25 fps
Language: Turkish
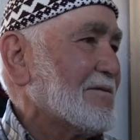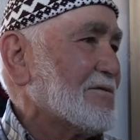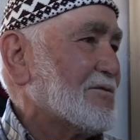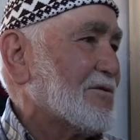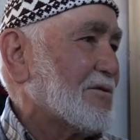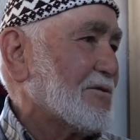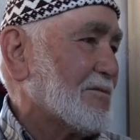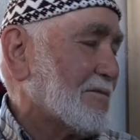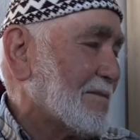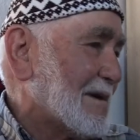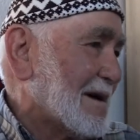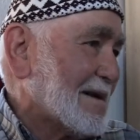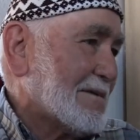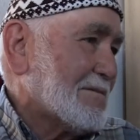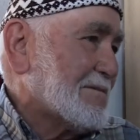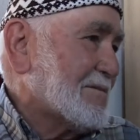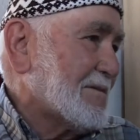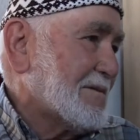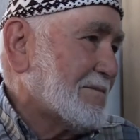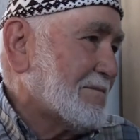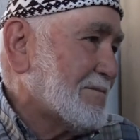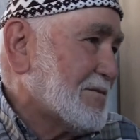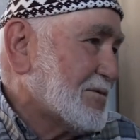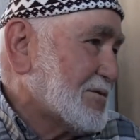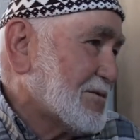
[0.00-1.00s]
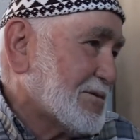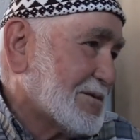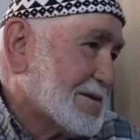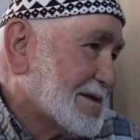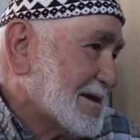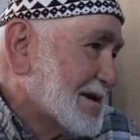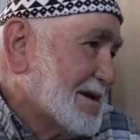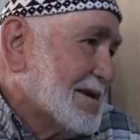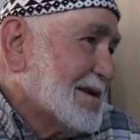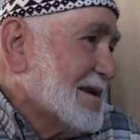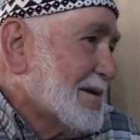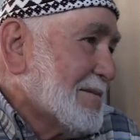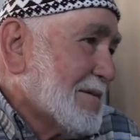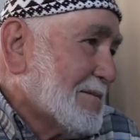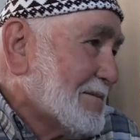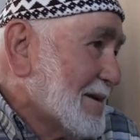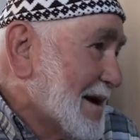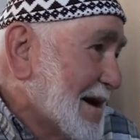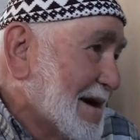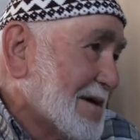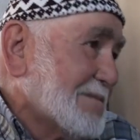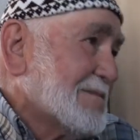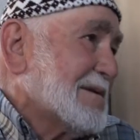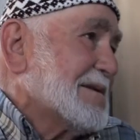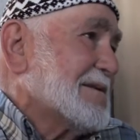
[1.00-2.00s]
Çünkü ben müdür değilim ama
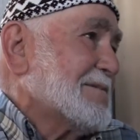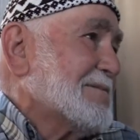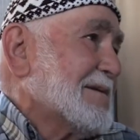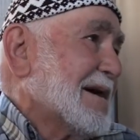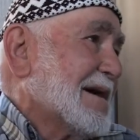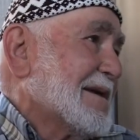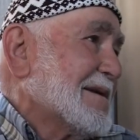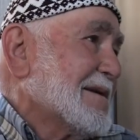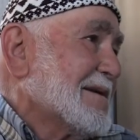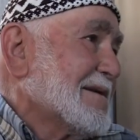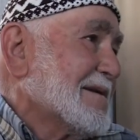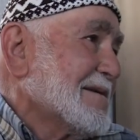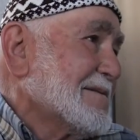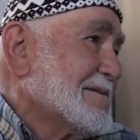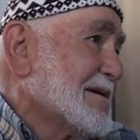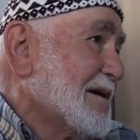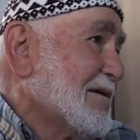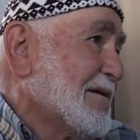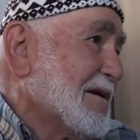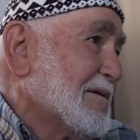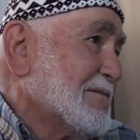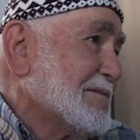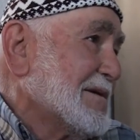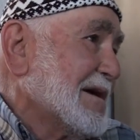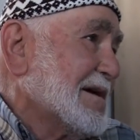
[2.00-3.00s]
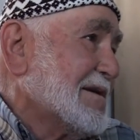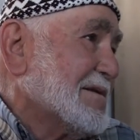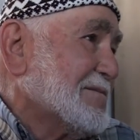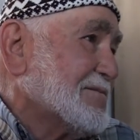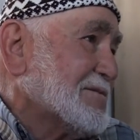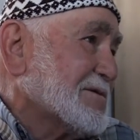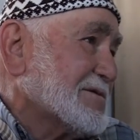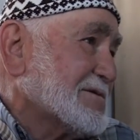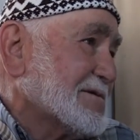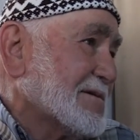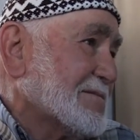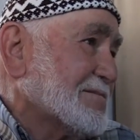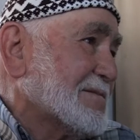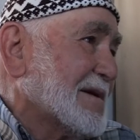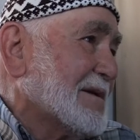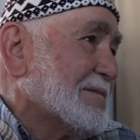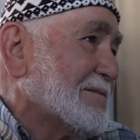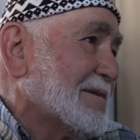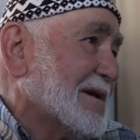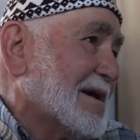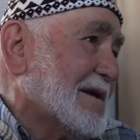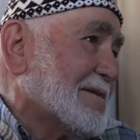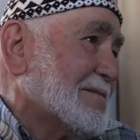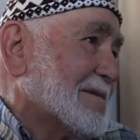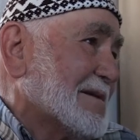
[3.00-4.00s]
beğenmedim yani. Devamlı en çıktığımdan
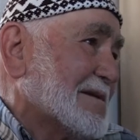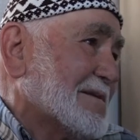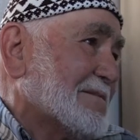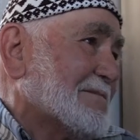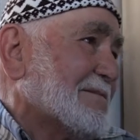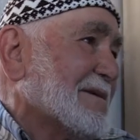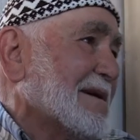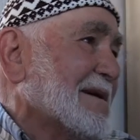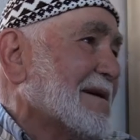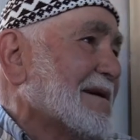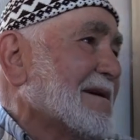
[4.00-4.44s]
beğenmedim.